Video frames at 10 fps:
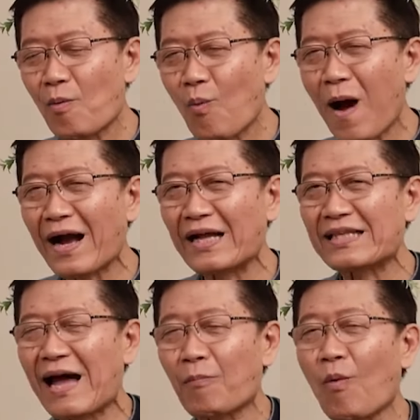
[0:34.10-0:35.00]
ว่ากัน
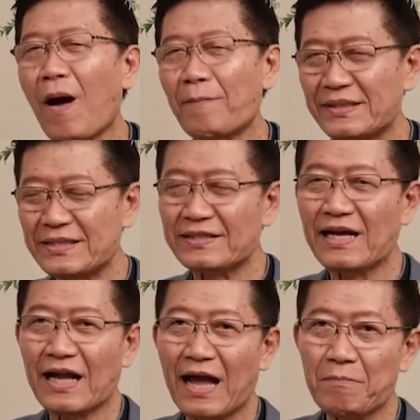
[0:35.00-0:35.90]
ตามความเป็นจริง
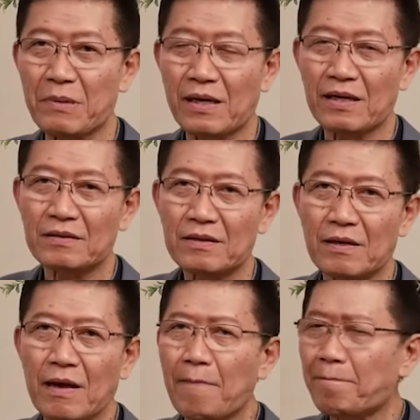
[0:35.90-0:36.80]
ทางการเมือง
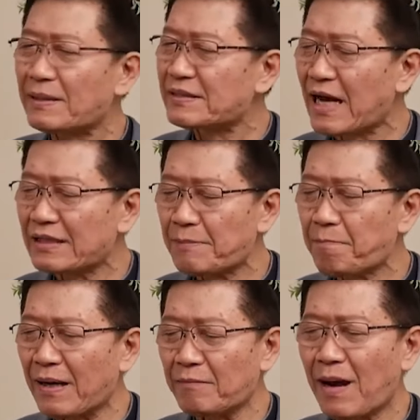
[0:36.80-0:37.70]
ประชาธิ
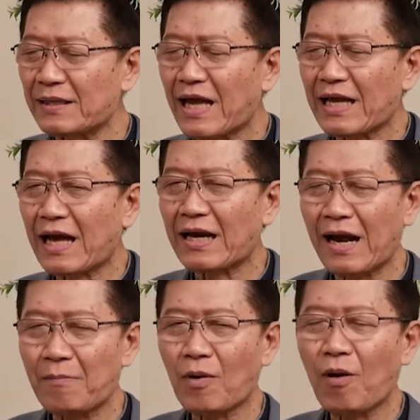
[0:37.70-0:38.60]
ปัตย์ภายใต้การ
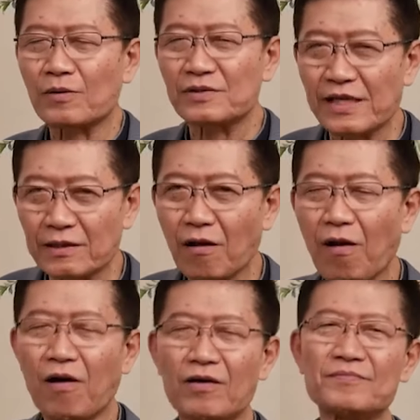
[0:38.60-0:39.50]
นำของเสียต่อ
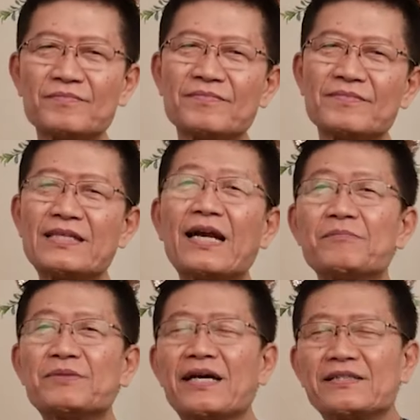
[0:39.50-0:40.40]
เฉลิ
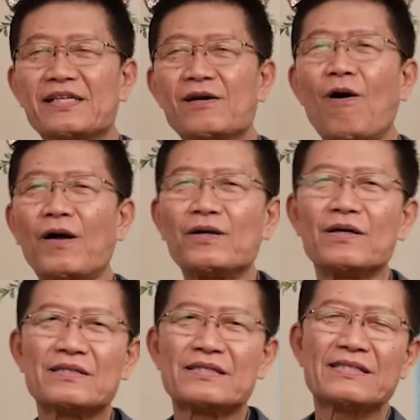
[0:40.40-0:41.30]
มชัยศรีอ่อน
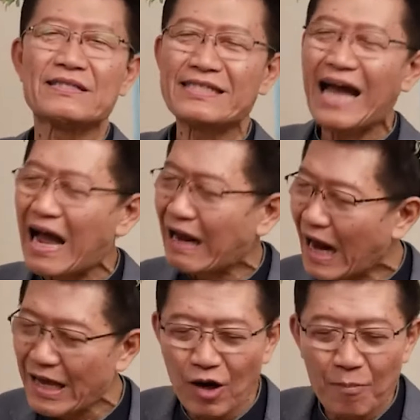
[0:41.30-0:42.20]
อย่าง
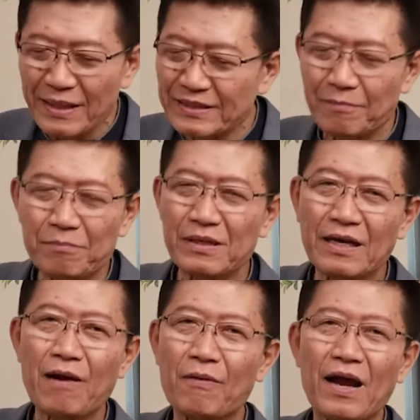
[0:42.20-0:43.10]
ไรก็ไม่จับมือ
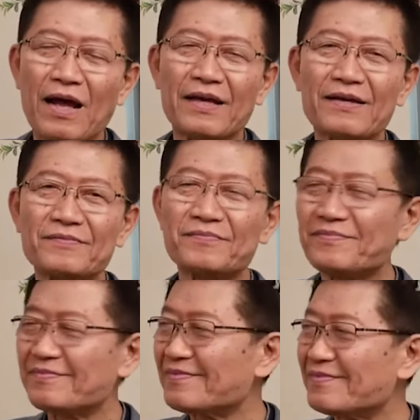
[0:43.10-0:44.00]
ก้าวไกล
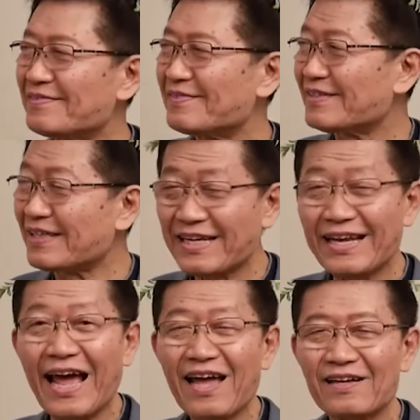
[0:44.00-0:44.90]
ชัดเจน
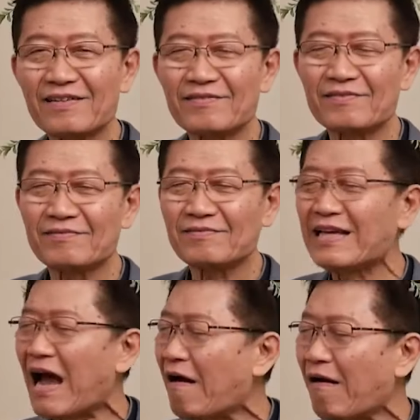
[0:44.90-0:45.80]
นะใช่ค่ะ
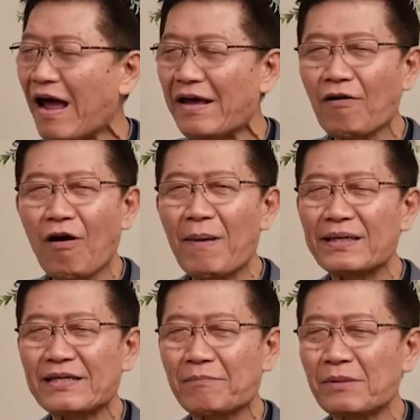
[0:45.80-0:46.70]
อย่างไรก็ไม่
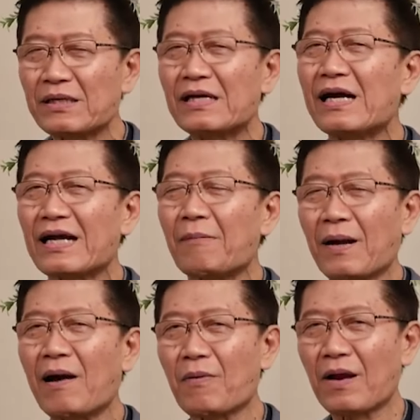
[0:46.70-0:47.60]
จับมือกับ
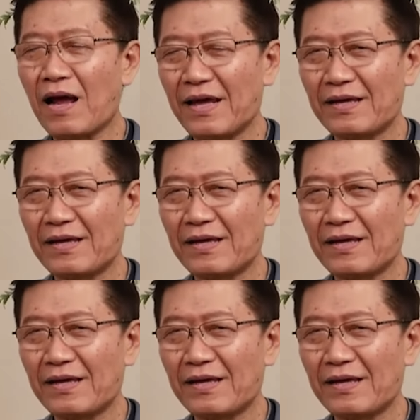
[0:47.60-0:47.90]
ก้าวไกล